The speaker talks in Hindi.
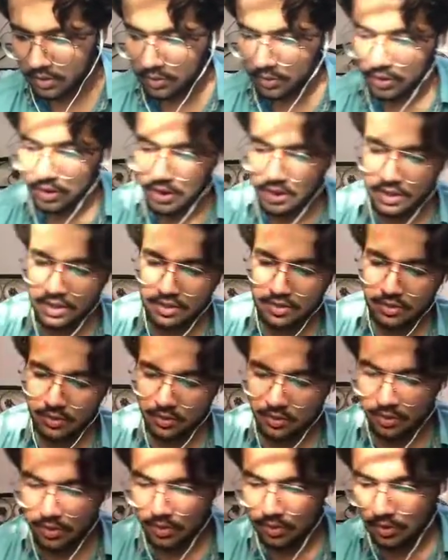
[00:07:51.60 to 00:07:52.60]
ये देखो ये
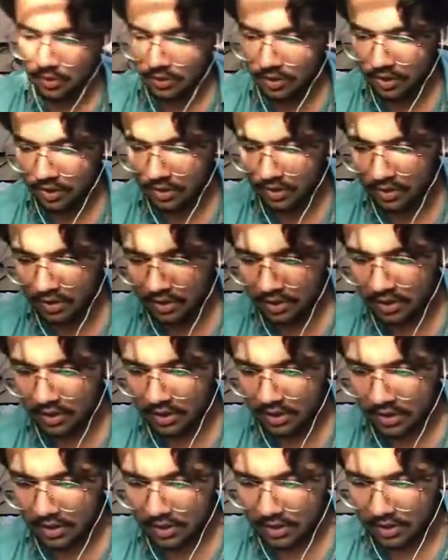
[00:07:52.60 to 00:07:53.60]
इसको देखो ज़रा
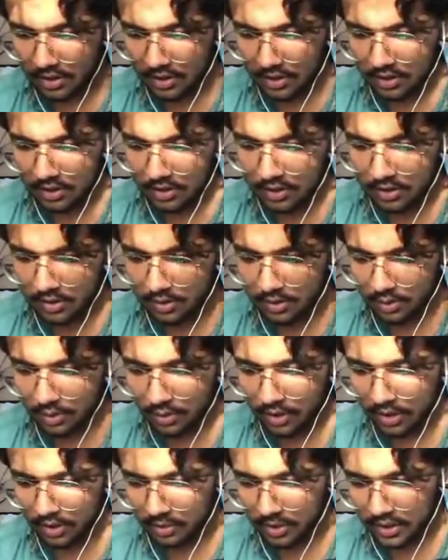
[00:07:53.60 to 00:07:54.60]

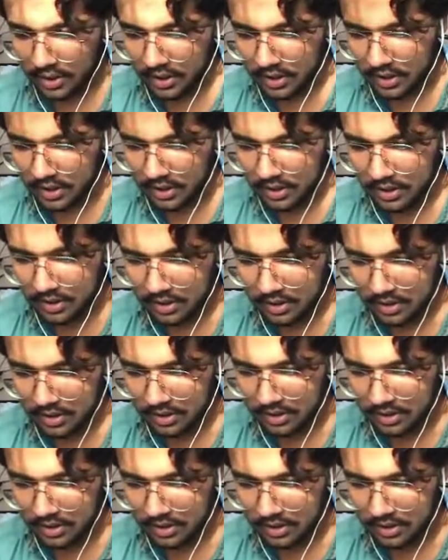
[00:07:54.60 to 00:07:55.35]
दूर भाई